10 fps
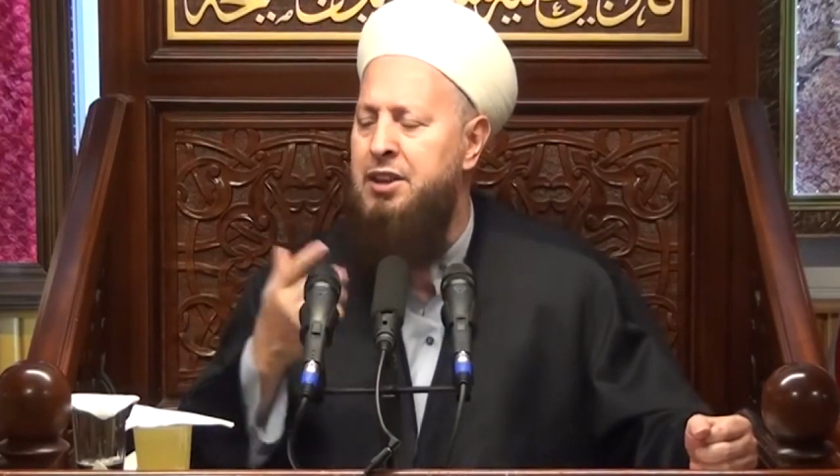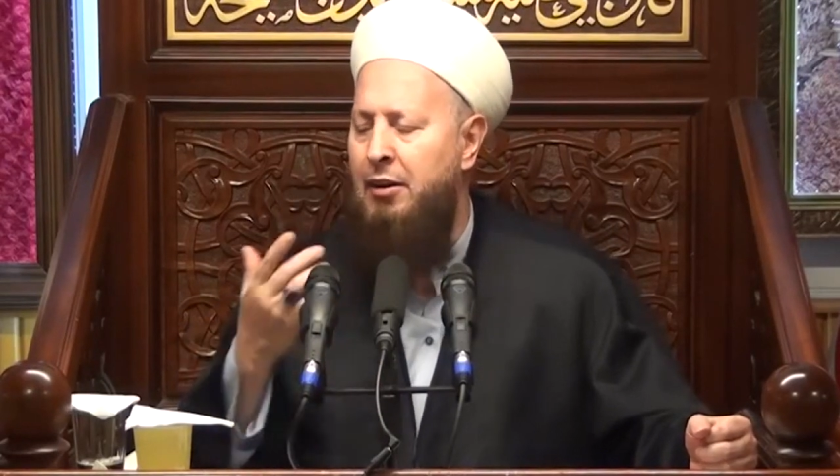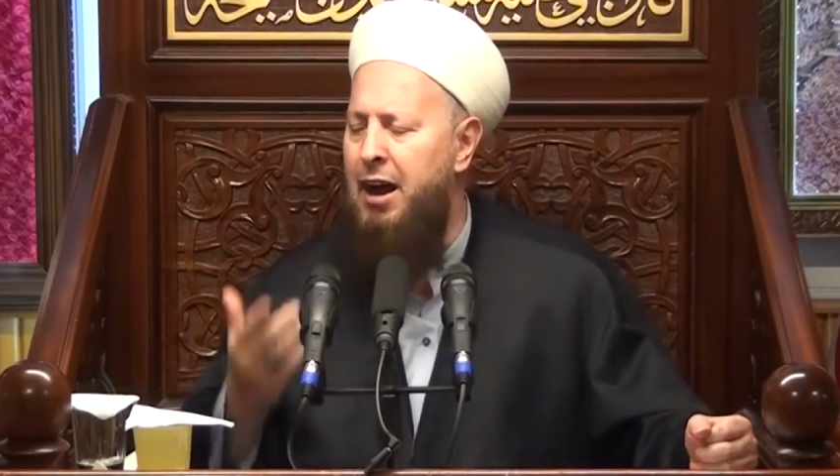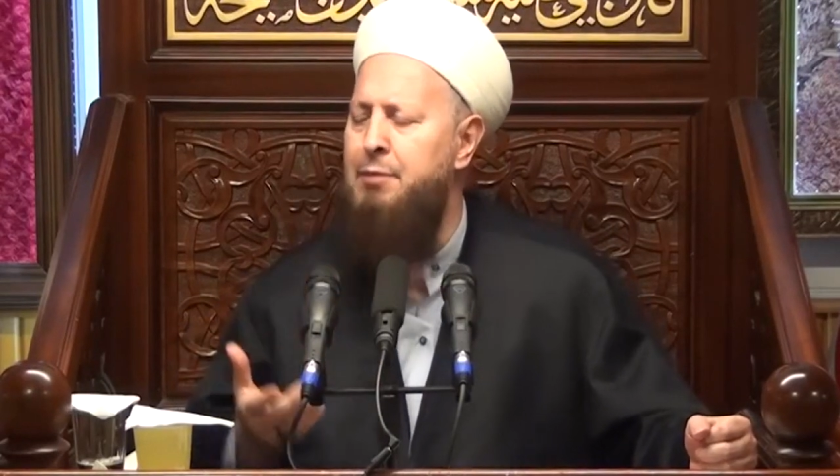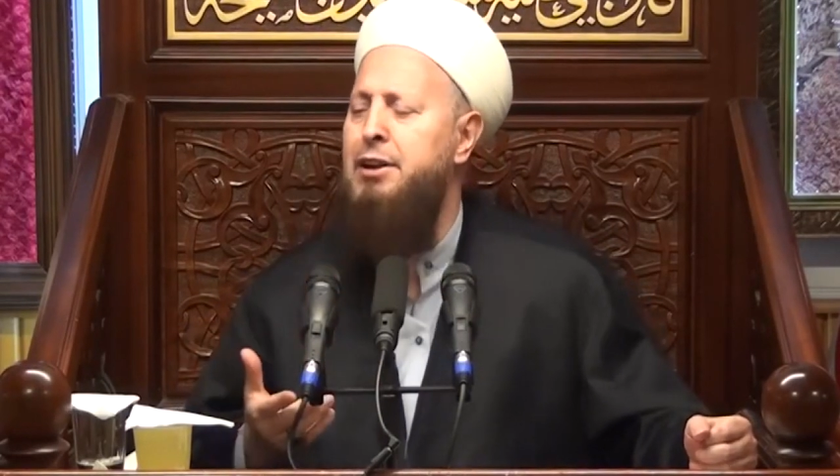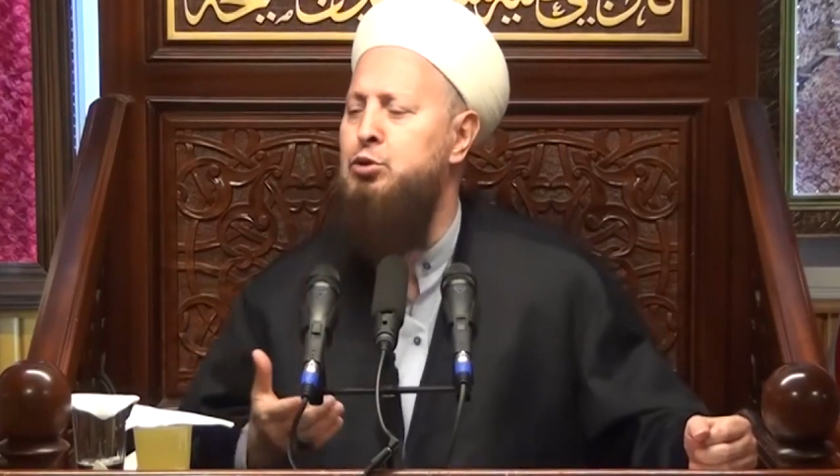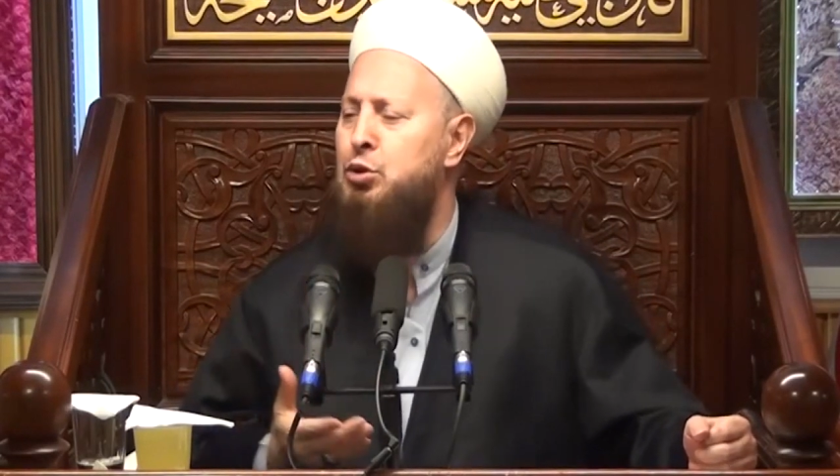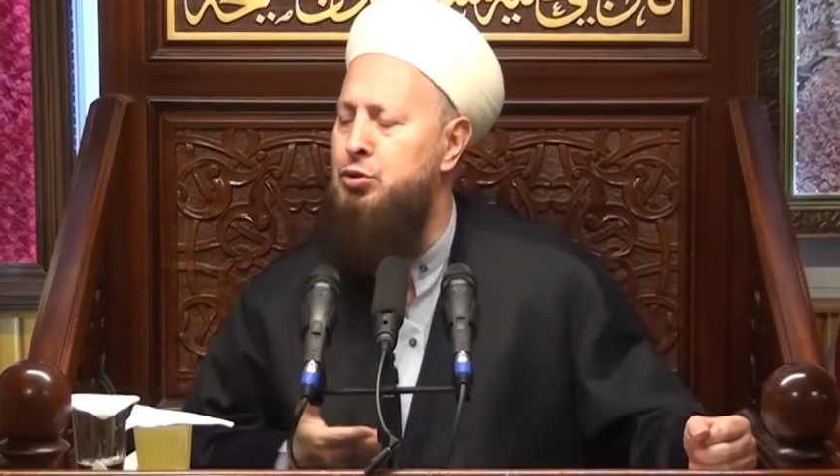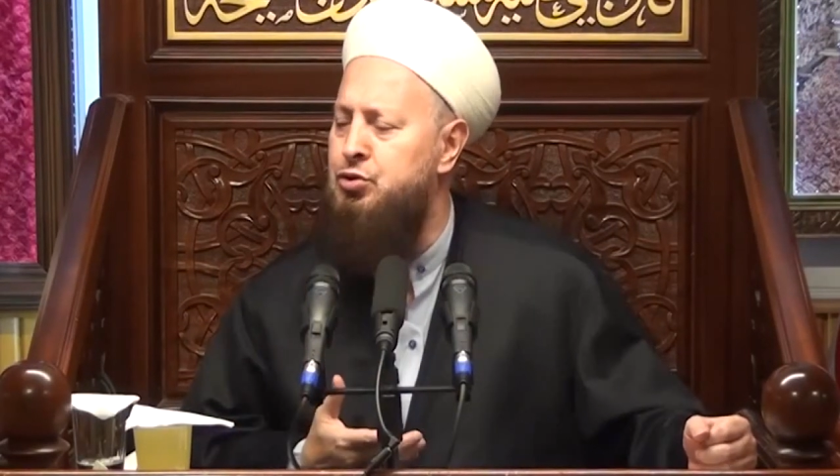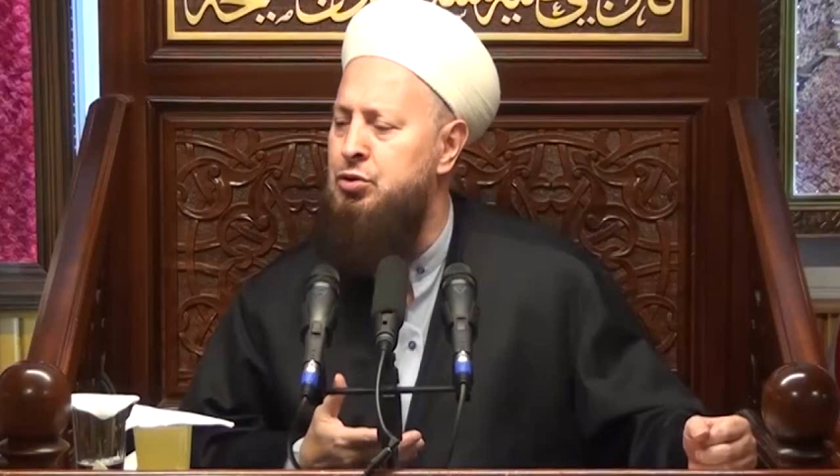devam
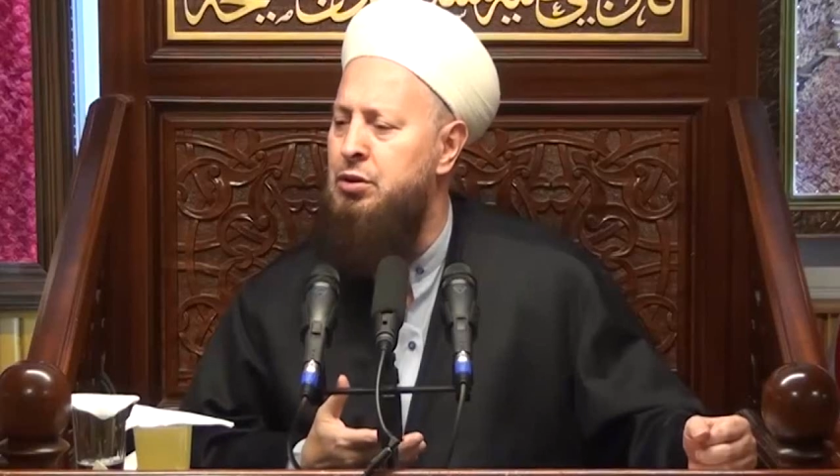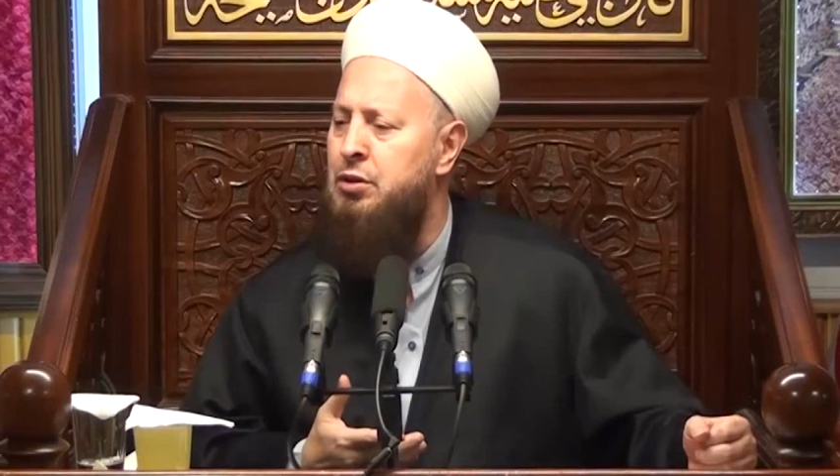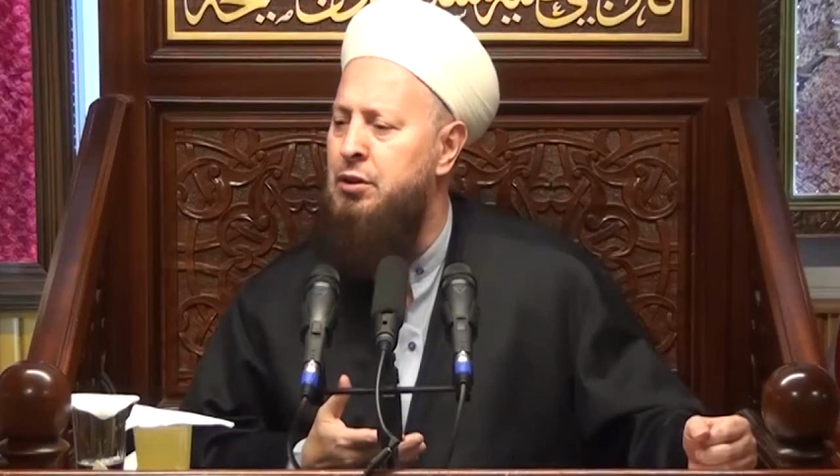ediyoruz.